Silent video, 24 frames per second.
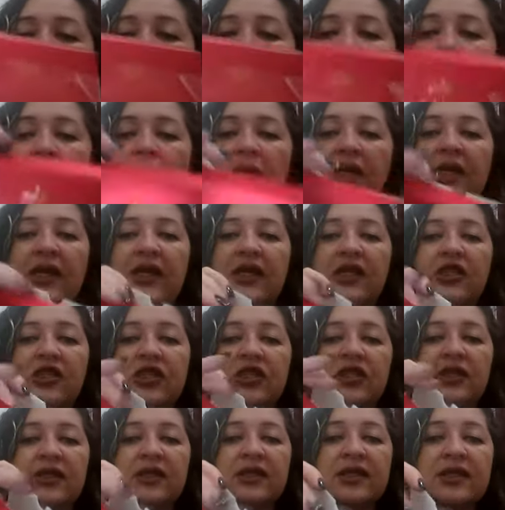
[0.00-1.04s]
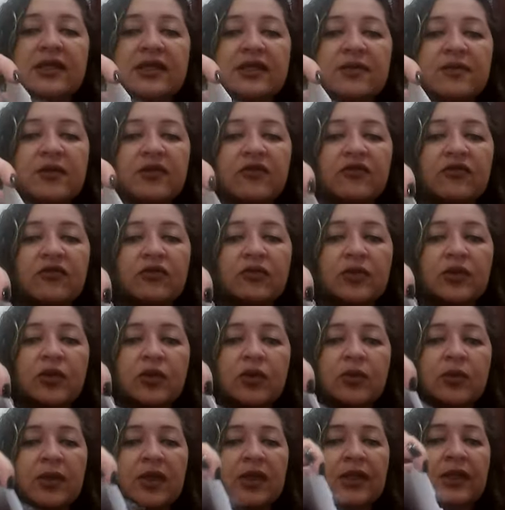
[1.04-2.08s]
Olha a caixinha desse perfume
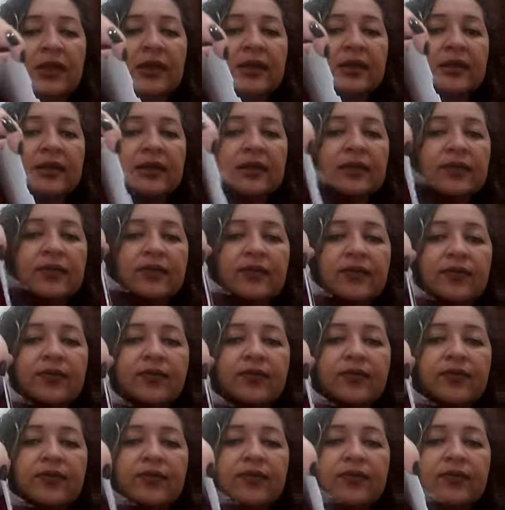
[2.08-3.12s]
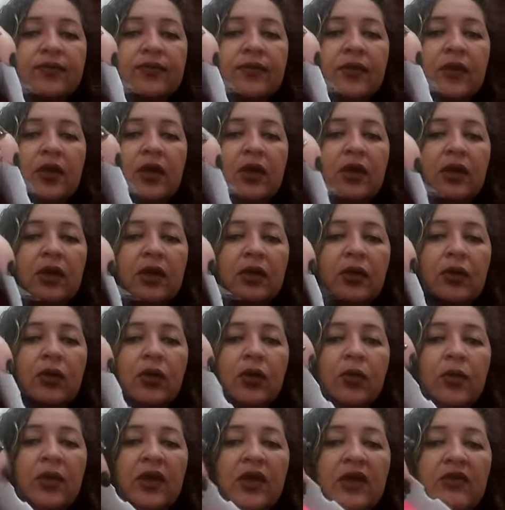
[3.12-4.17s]
como é linda.
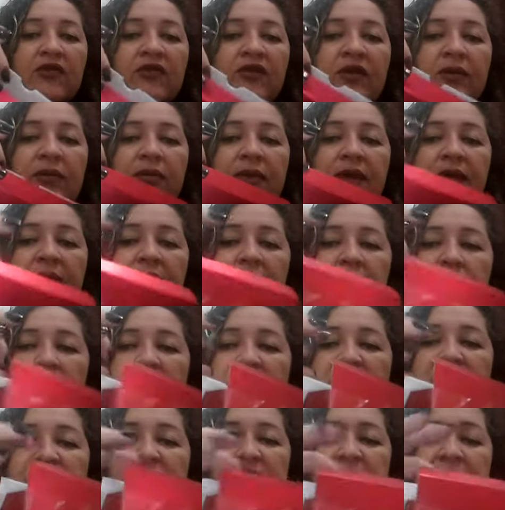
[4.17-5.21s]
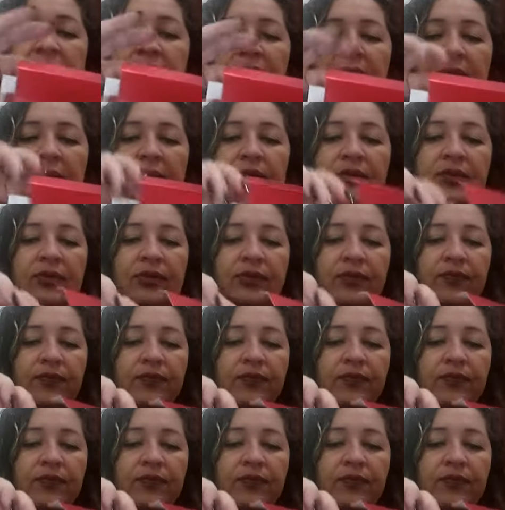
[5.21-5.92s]
Como ele vem bem armazenado.